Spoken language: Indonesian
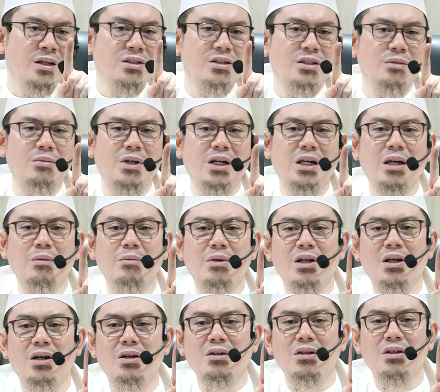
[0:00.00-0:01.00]

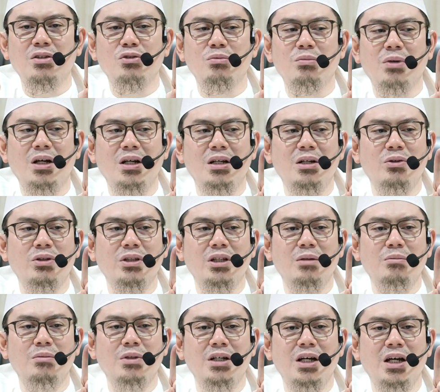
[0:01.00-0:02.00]
Sebagaimana Allah Subhanahu wa
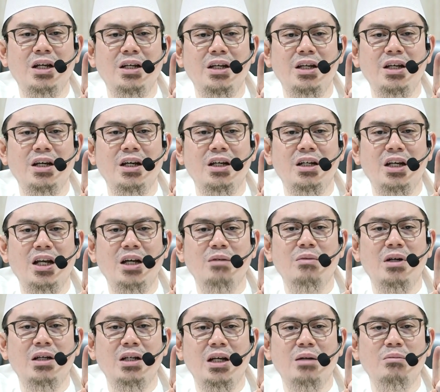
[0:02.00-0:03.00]
taala menggandingkan
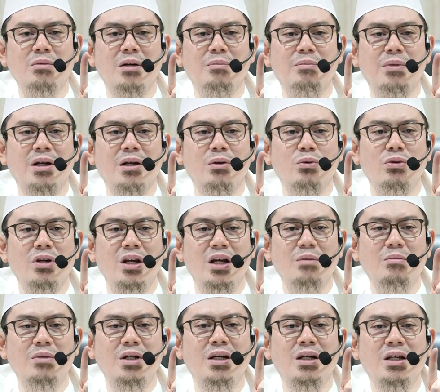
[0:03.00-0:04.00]
nama-nama para
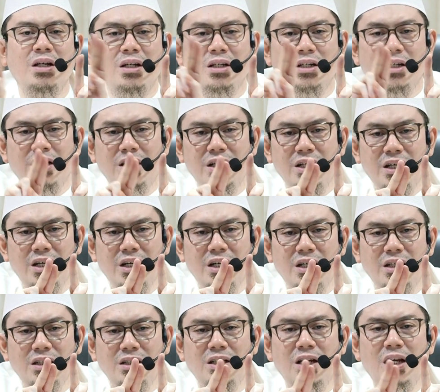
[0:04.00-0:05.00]
ulama
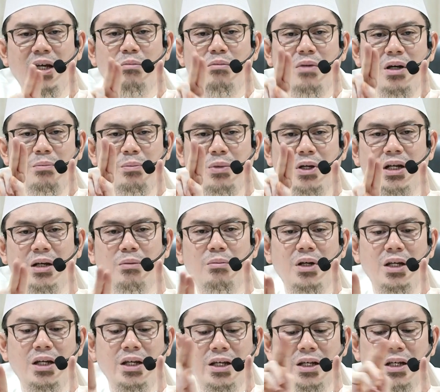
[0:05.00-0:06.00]
dengan nama para
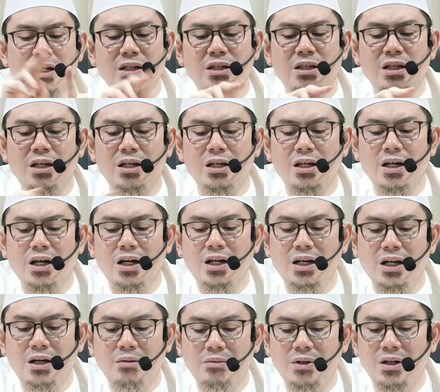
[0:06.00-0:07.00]
malaikat dan
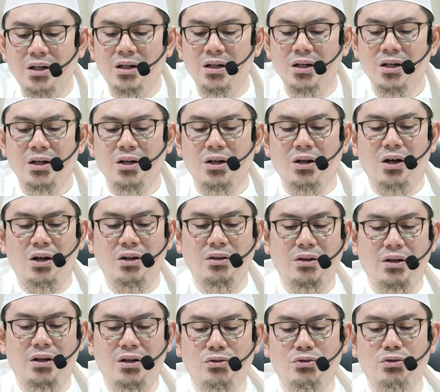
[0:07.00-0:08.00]
dengan nama
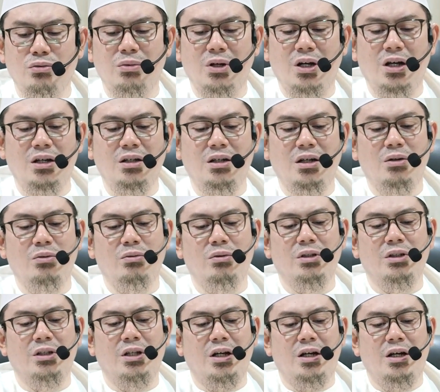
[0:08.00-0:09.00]
Allah
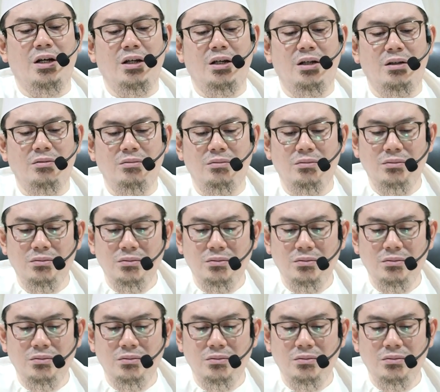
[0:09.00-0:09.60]
Subhanahu wa taala.